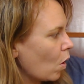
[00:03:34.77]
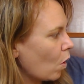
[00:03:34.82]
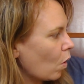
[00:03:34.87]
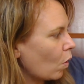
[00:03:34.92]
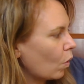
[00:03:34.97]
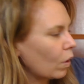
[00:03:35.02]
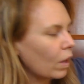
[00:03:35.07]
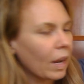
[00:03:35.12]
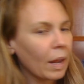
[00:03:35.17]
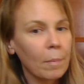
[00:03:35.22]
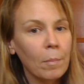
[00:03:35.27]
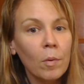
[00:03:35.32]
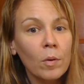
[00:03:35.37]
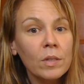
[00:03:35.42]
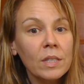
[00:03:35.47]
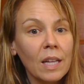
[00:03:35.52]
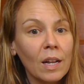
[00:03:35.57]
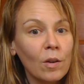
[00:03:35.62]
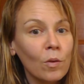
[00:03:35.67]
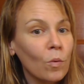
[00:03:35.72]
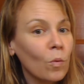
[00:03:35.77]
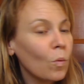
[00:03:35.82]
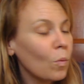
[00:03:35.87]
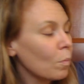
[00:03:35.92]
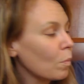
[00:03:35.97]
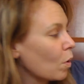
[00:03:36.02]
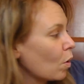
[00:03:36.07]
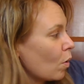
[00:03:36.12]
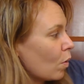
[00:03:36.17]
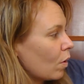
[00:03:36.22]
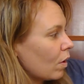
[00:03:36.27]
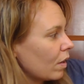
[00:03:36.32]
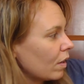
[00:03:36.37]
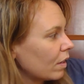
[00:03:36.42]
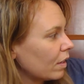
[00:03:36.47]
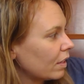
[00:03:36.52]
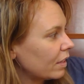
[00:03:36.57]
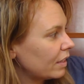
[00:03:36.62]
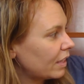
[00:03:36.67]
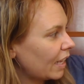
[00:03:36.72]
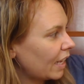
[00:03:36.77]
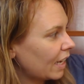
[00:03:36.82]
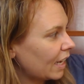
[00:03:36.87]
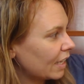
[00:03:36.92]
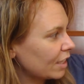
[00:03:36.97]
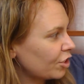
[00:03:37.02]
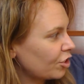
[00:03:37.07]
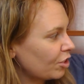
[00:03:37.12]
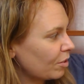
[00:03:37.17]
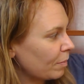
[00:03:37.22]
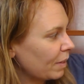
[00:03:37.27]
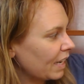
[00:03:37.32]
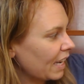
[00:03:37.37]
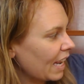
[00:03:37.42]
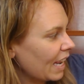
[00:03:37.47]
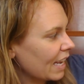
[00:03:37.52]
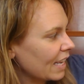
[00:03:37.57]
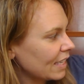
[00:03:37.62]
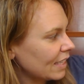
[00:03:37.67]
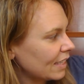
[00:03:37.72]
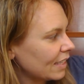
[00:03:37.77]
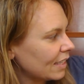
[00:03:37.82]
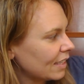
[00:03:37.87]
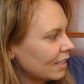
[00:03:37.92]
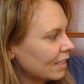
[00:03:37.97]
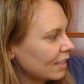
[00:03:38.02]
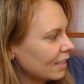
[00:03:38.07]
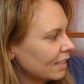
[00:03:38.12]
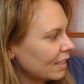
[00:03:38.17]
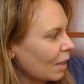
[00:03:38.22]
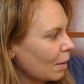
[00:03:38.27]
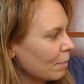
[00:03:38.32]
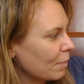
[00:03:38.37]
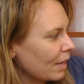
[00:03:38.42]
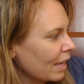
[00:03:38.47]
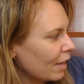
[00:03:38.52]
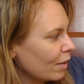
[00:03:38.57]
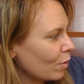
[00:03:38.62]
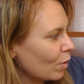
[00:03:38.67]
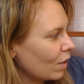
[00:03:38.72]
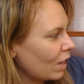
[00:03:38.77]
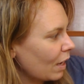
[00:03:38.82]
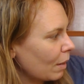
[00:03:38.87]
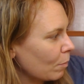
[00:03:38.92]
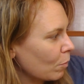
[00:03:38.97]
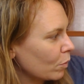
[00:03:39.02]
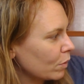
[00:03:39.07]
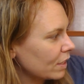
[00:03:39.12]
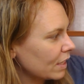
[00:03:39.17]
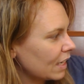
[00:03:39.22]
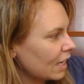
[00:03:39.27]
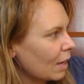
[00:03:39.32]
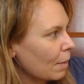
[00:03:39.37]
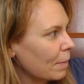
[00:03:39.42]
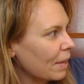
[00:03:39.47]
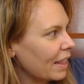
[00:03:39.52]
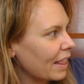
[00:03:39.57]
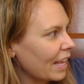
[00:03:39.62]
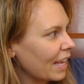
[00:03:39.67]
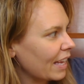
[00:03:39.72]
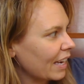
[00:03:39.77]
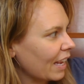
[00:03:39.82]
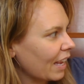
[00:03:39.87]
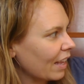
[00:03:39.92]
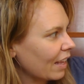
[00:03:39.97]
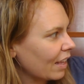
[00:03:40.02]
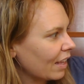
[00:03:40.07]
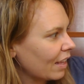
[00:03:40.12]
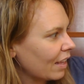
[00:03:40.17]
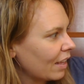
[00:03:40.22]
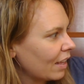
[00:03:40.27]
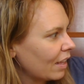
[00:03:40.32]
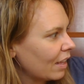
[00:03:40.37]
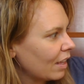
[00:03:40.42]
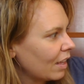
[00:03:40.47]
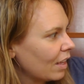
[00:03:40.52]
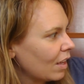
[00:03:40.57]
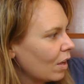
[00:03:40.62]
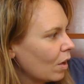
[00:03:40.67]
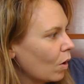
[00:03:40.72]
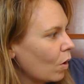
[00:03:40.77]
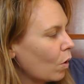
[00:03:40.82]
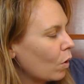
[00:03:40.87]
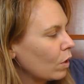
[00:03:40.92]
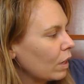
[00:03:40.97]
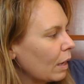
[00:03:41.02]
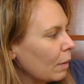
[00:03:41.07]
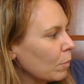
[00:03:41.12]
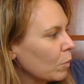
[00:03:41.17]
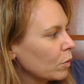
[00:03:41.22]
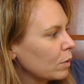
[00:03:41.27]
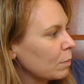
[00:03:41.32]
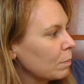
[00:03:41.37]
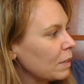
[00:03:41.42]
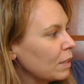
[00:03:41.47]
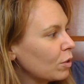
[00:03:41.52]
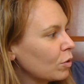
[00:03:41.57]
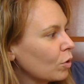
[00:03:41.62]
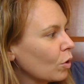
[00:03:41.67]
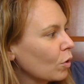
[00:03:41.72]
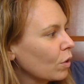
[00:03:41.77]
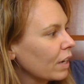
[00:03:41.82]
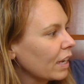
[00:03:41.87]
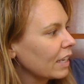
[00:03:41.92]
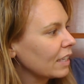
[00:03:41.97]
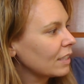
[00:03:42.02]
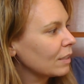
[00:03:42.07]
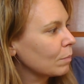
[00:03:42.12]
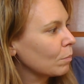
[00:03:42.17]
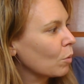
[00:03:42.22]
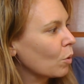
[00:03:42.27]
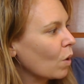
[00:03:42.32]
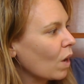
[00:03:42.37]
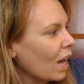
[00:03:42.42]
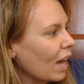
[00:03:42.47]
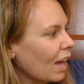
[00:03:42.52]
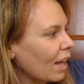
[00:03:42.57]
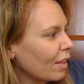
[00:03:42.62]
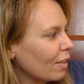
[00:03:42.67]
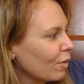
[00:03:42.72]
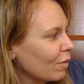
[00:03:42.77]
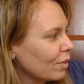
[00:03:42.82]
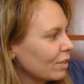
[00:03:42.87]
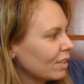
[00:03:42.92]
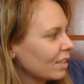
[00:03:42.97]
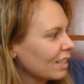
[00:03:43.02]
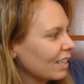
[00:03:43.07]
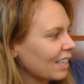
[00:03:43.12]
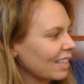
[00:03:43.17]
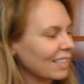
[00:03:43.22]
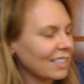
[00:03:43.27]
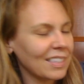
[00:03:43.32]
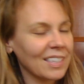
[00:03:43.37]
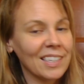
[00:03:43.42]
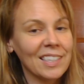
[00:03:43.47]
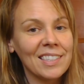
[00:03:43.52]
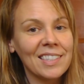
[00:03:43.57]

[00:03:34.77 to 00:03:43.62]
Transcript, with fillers: Olemos el humo de las chimeneas, también olemos la madera, olemos mitones mojados que se